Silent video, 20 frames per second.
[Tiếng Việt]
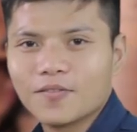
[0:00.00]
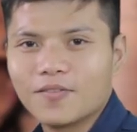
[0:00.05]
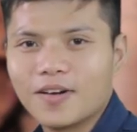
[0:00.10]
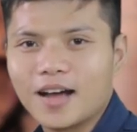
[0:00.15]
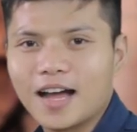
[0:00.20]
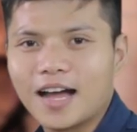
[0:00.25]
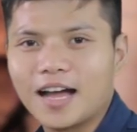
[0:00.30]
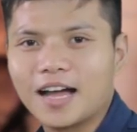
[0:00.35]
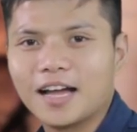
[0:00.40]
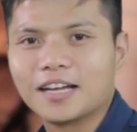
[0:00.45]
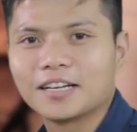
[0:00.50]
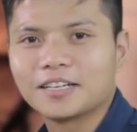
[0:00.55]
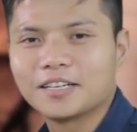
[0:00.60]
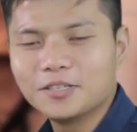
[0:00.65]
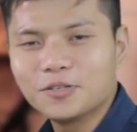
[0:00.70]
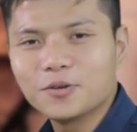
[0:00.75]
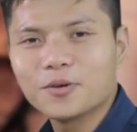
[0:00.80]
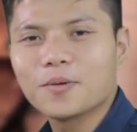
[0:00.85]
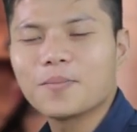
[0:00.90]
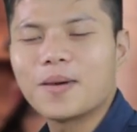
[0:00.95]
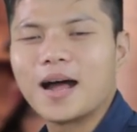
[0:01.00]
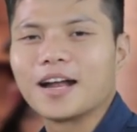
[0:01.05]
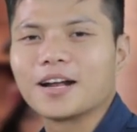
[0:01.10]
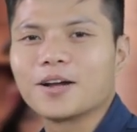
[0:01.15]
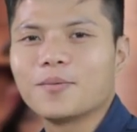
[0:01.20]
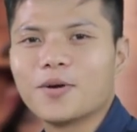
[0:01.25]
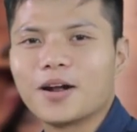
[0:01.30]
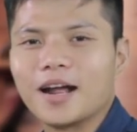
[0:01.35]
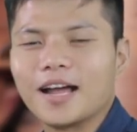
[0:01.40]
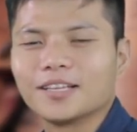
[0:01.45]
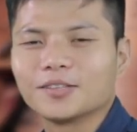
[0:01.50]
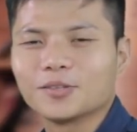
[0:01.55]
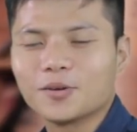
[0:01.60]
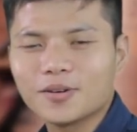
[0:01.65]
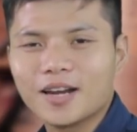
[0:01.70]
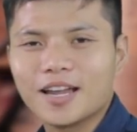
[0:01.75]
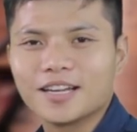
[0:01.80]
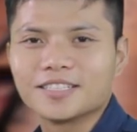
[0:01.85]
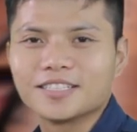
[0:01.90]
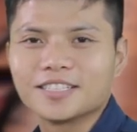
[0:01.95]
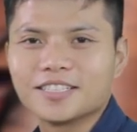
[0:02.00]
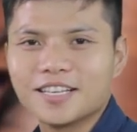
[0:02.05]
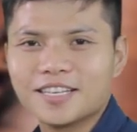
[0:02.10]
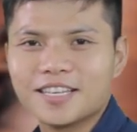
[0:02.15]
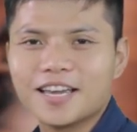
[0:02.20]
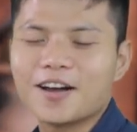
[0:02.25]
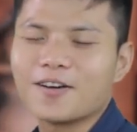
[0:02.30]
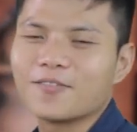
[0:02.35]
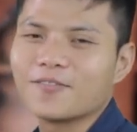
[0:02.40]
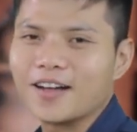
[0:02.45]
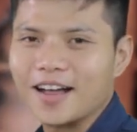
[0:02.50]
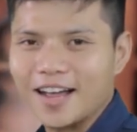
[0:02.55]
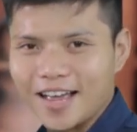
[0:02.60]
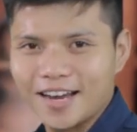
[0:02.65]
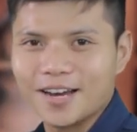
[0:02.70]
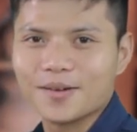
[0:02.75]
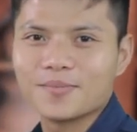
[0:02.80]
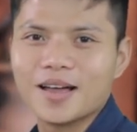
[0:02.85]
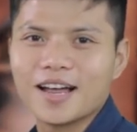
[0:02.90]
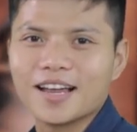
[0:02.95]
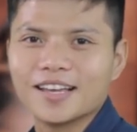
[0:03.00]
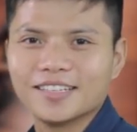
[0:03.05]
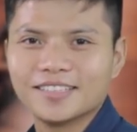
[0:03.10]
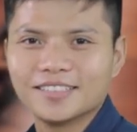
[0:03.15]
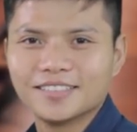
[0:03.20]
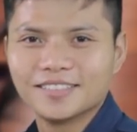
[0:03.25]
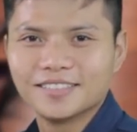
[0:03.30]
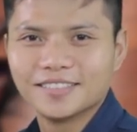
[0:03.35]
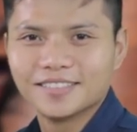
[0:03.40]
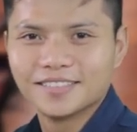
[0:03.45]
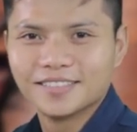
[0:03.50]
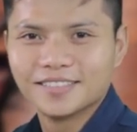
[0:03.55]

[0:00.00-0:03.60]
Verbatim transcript: và kính chúc các bạn có một ngày tốt lành. Xin chào và hẹn gặp lại.